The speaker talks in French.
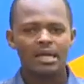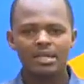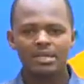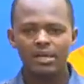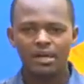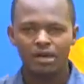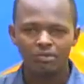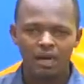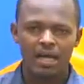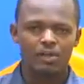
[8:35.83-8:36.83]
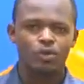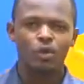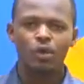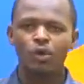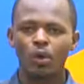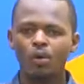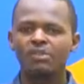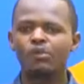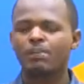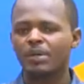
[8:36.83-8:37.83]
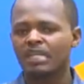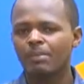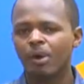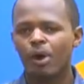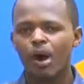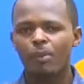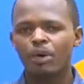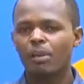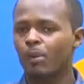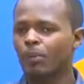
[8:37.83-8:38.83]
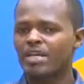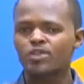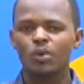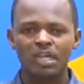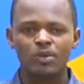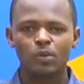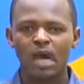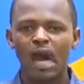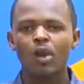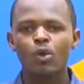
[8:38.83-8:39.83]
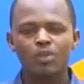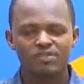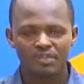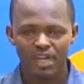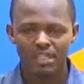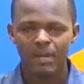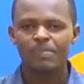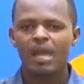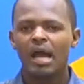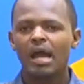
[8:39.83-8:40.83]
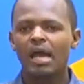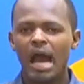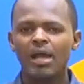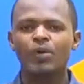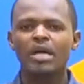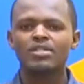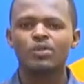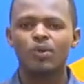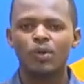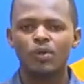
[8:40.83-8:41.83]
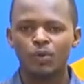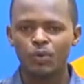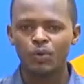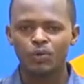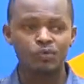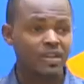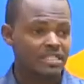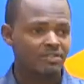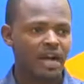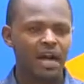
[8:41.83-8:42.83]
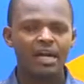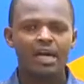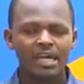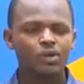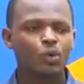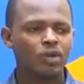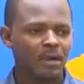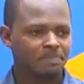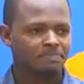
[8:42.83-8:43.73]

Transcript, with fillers: Mm. Et voilà, donc le rendez-vous est pris également pour les populations d'Econa le 8 février à l'occasion du festival Econa.